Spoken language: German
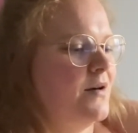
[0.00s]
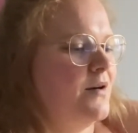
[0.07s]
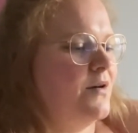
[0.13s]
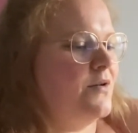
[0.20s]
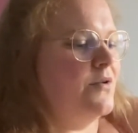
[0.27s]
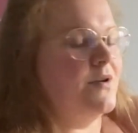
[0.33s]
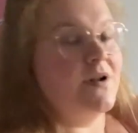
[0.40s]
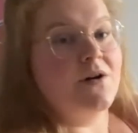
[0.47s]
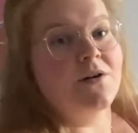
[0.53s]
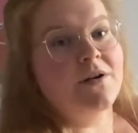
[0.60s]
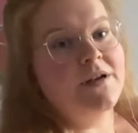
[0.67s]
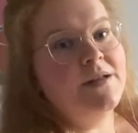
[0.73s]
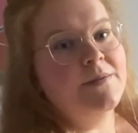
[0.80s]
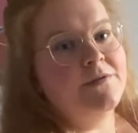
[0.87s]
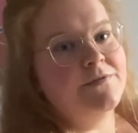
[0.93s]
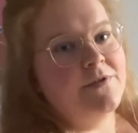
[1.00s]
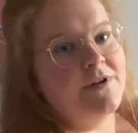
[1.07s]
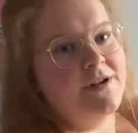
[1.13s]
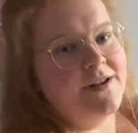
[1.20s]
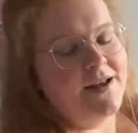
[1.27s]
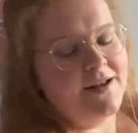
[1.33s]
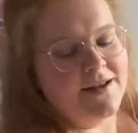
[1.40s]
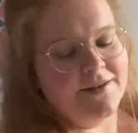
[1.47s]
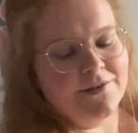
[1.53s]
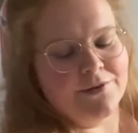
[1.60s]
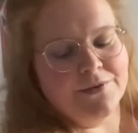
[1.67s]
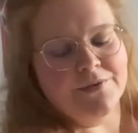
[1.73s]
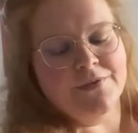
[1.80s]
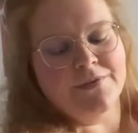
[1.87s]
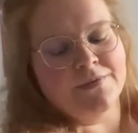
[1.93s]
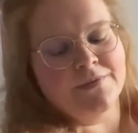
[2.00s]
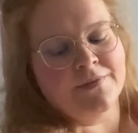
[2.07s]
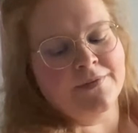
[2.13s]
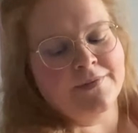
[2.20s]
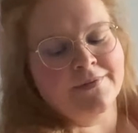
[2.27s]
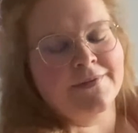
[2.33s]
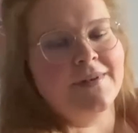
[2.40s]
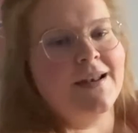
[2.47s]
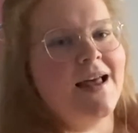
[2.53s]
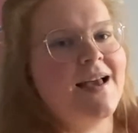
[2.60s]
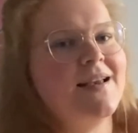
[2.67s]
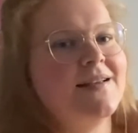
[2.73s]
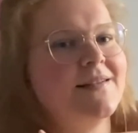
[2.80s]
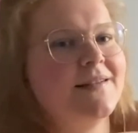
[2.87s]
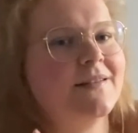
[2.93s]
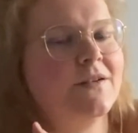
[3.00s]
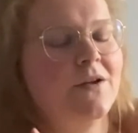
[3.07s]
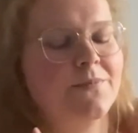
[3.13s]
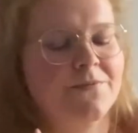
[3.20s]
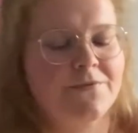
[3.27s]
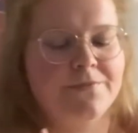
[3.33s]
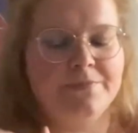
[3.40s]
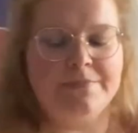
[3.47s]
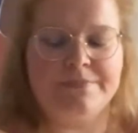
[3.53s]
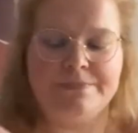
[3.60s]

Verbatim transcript: Und auch liebevoll, ja, also leichtes Klopfen.